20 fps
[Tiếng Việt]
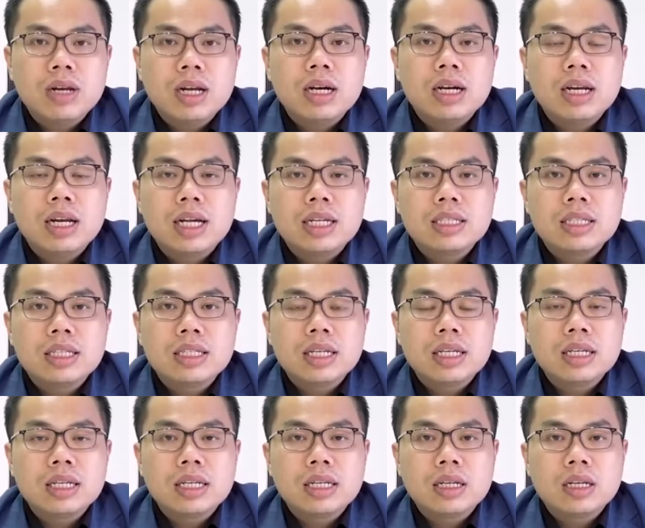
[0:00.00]
thu lợi là dựa
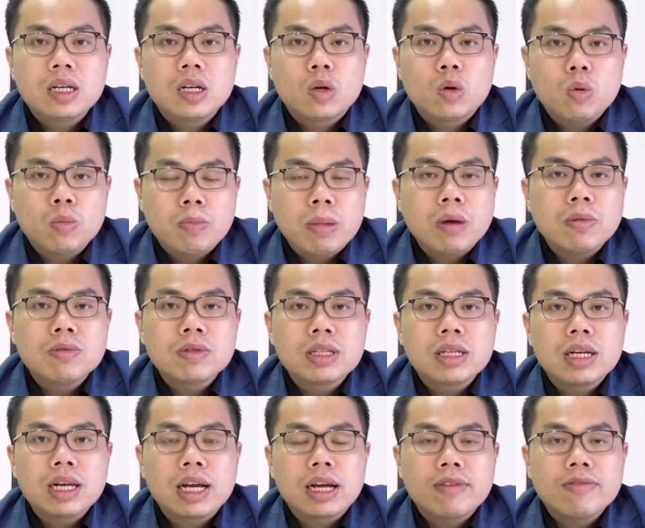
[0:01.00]
trên coupon
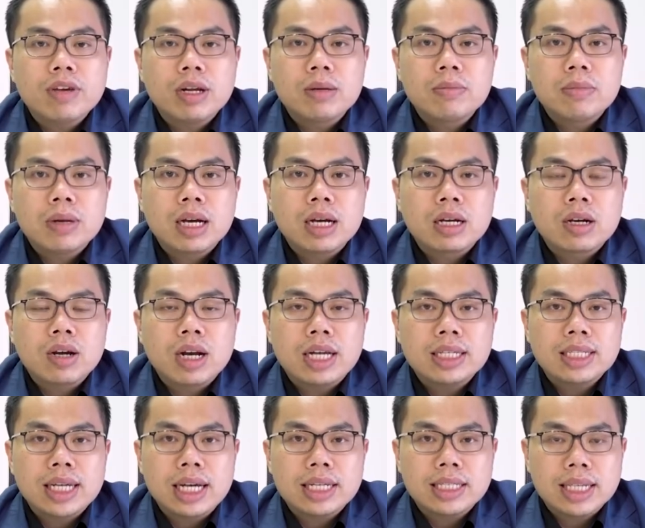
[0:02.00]
tức là cái phần mà gọi
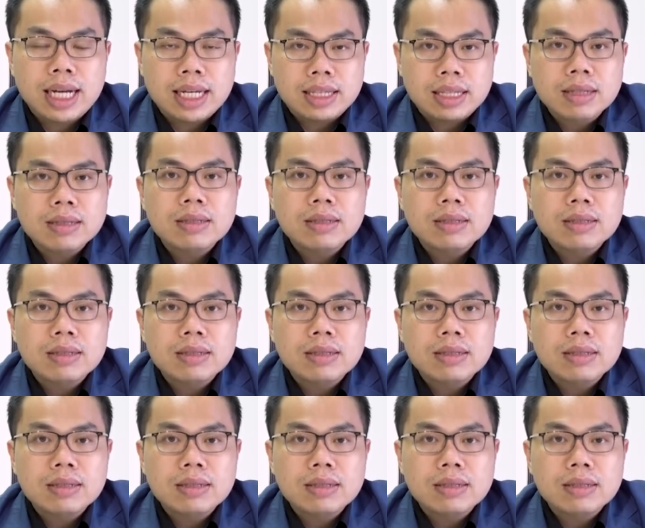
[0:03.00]
là trả trái